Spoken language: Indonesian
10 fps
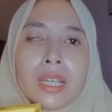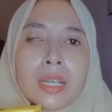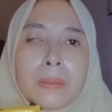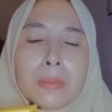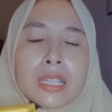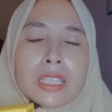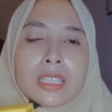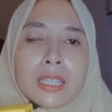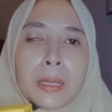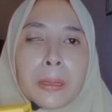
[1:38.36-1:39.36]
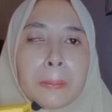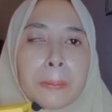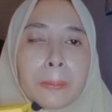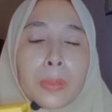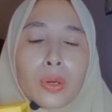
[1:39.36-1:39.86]

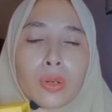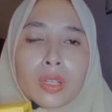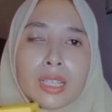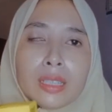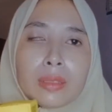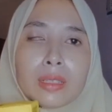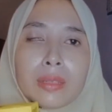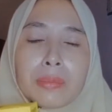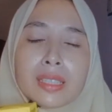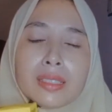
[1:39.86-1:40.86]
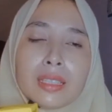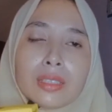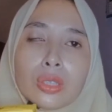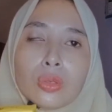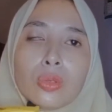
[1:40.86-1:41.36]
macam produk biasanya
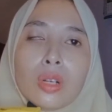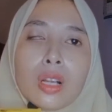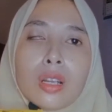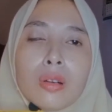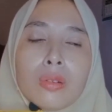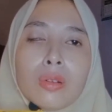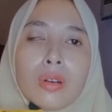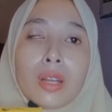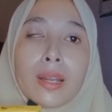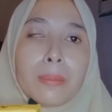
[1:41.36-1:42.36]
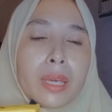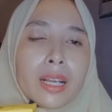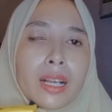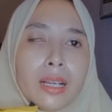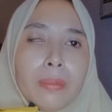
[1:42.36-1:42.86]
itu kalau orang make
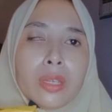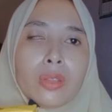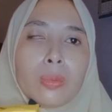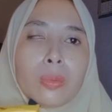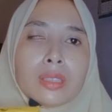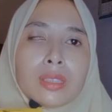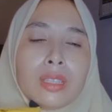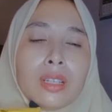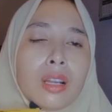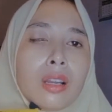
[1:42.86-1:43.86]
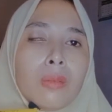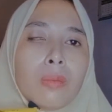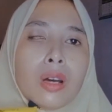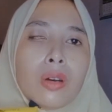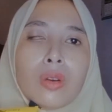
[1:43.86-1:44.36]
up itu biasanya kalau
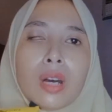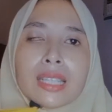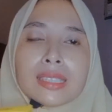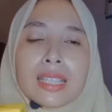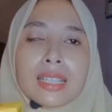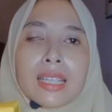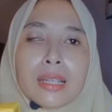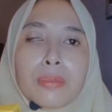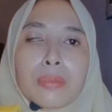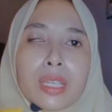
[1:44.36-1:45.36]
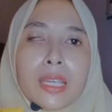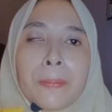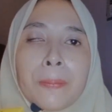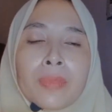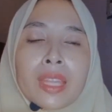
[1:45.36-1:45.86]
mau hasilnya lebih
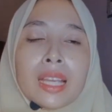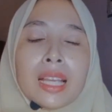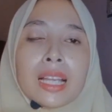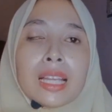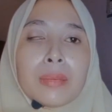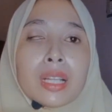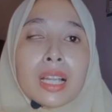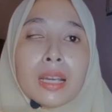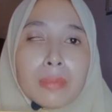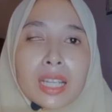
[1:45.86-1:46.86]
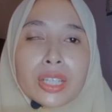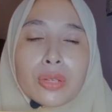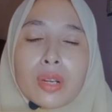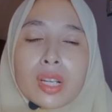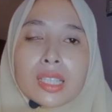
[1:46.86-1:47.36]
lebih lama di
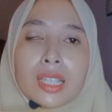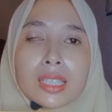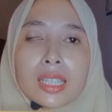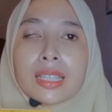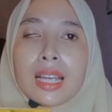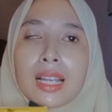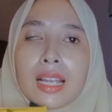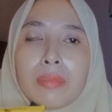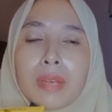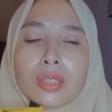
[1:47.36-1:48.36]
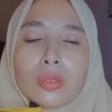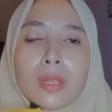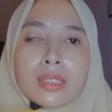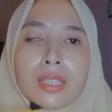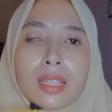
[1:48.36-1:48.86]
wajahnya tahan lama itu
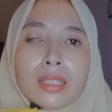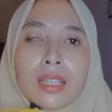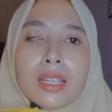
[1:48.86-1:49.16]
biasanya